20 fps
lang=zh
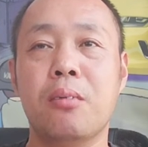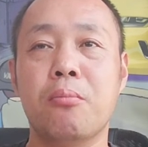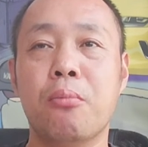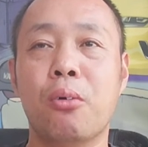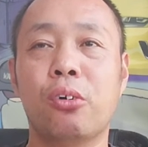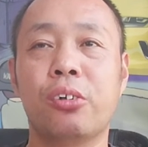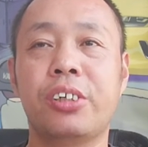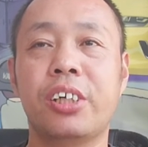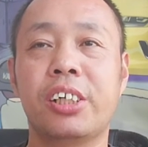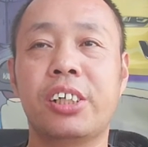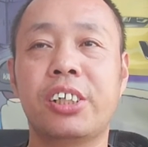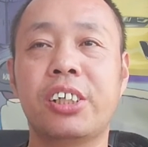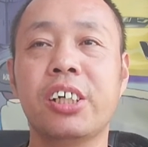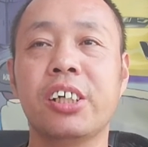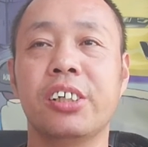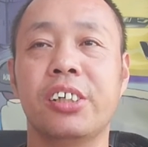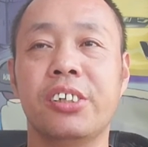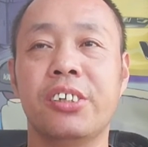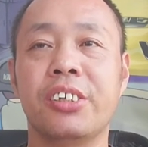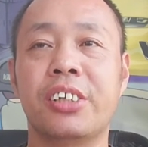某些
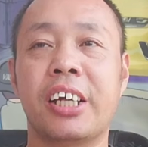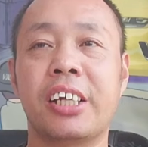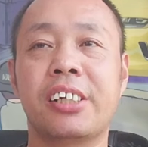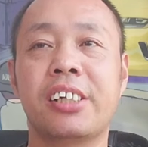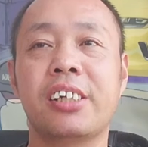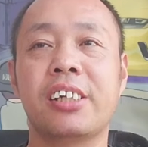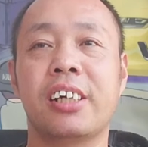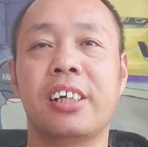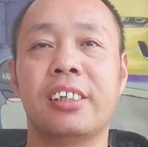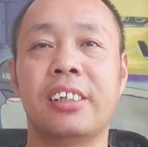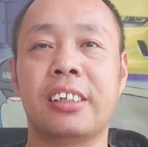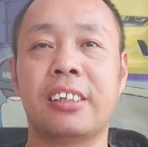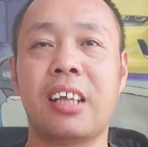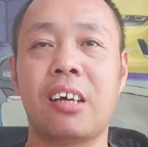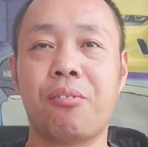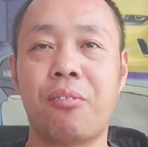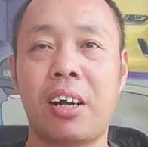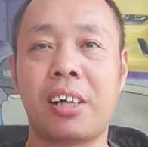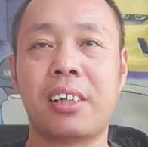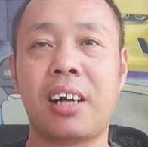正义的人士也在
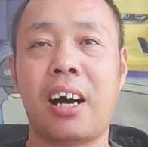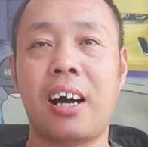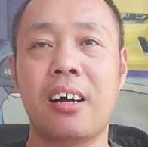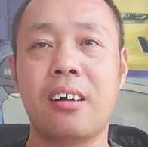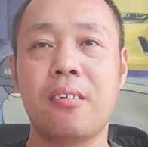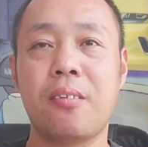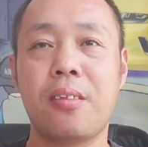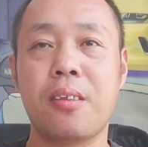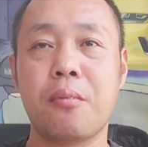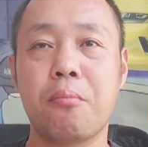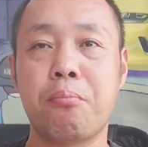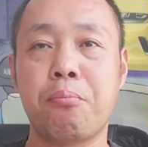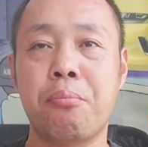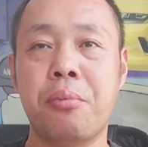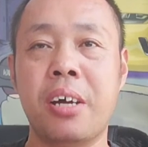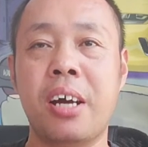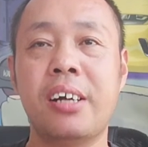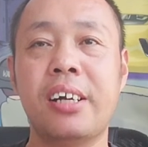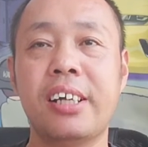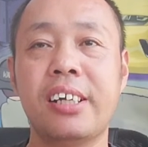犯傻。
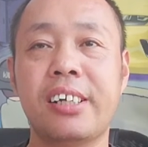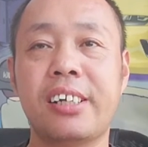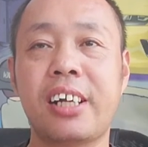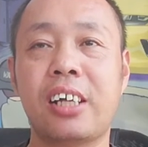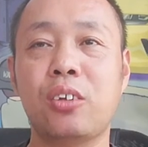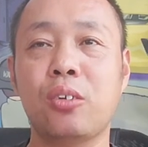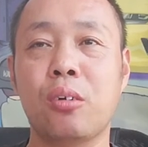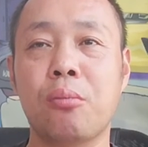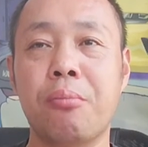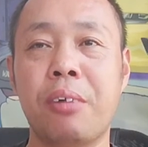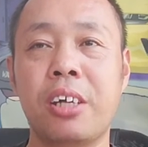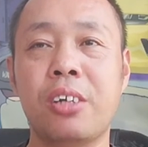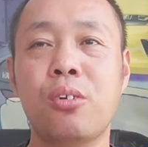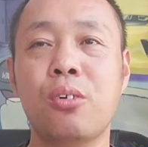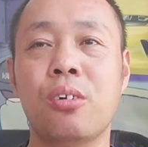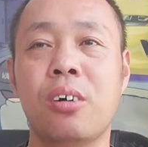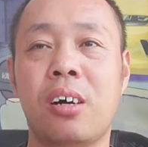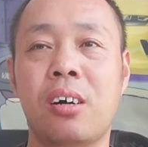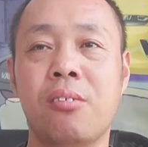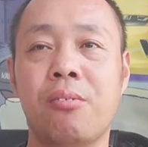别人煽动民
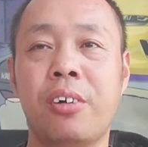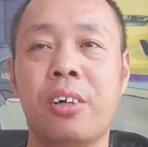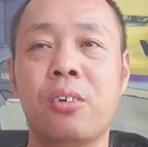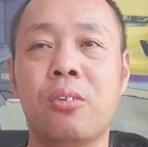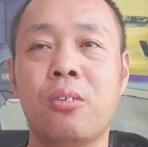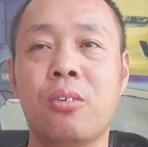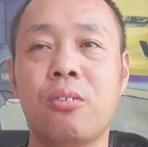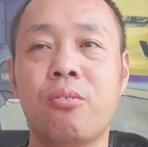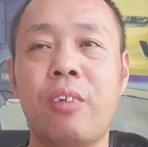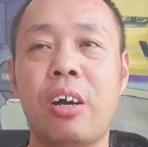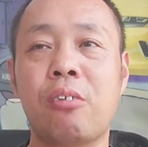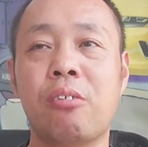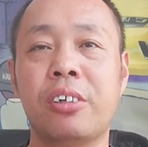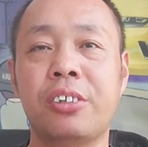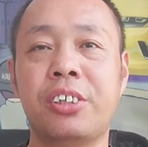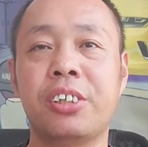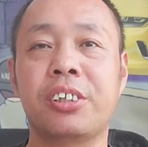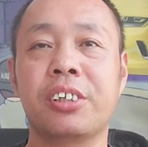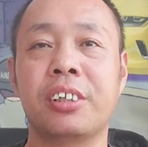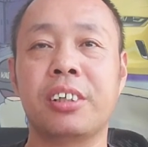众啊，围攻外国
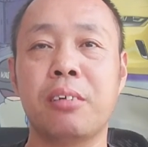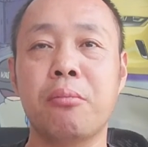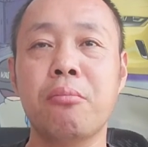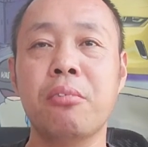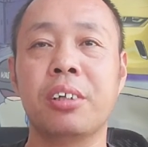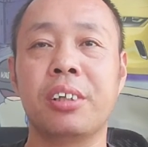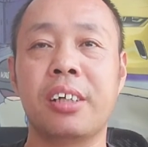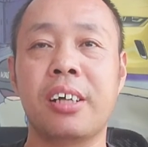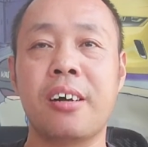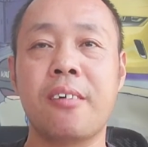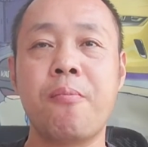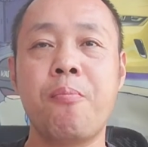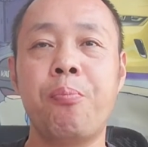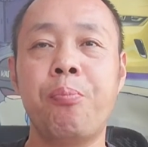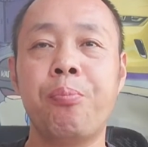记者的目的，